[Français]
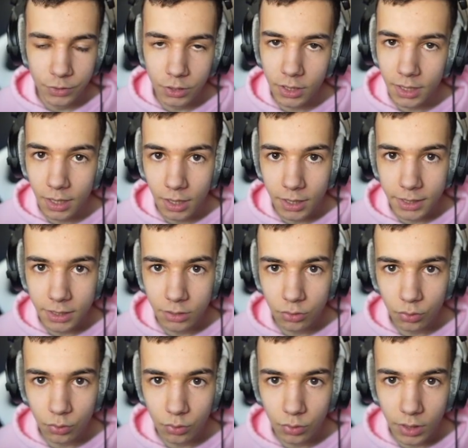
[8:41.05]
savoir que la
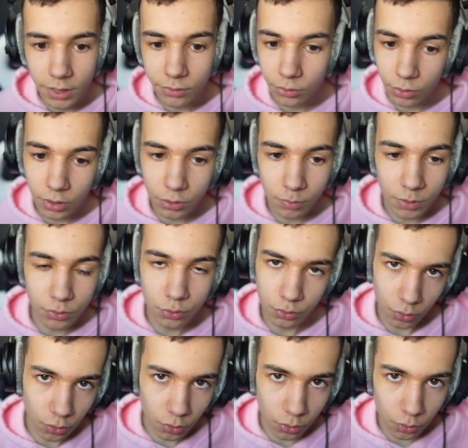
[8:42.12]
question, est-ce que Azuma tu joues
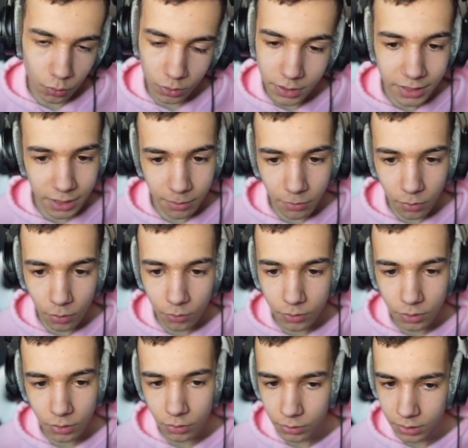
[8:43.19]
en clos ou en extrême clos Faut
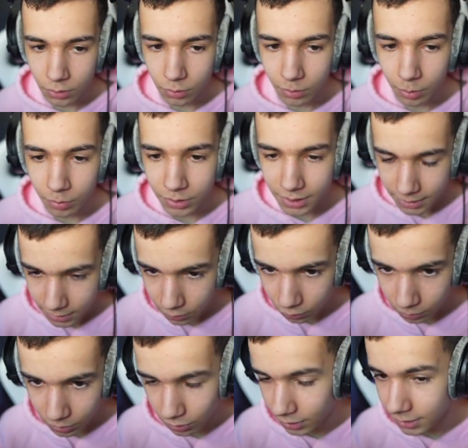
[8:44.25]
savoir que ça on m'a posé la
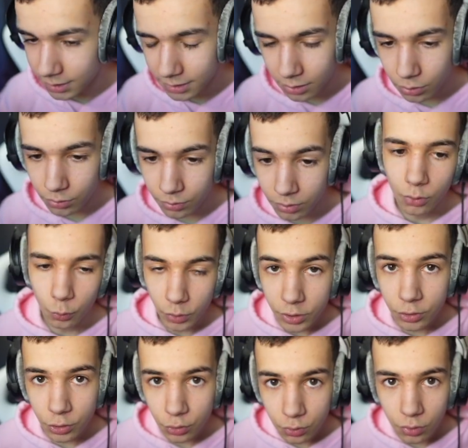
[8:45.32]
question genre des dizaines de fois. Oui
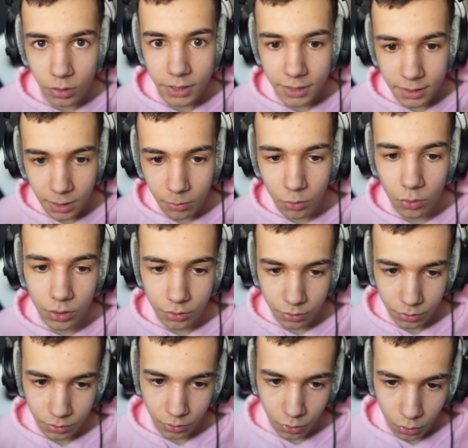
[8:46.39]
je joue en extrême clos et
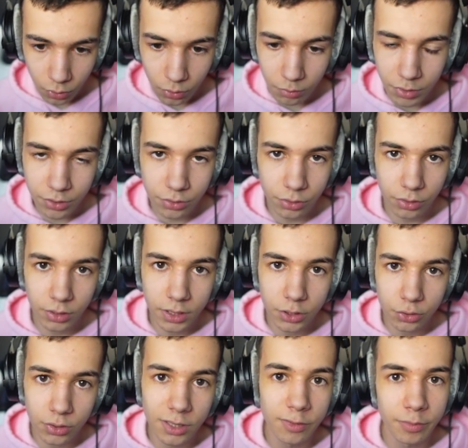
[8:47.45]
en clos mais sur les
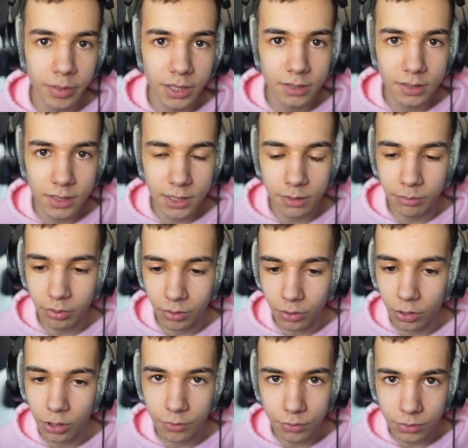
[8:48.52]
jeux FPS type euh,
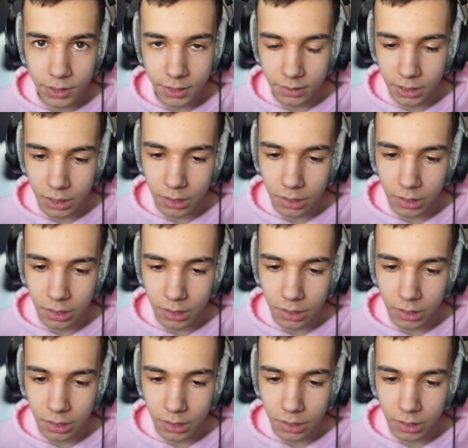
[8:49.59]
Call of Duty, etc.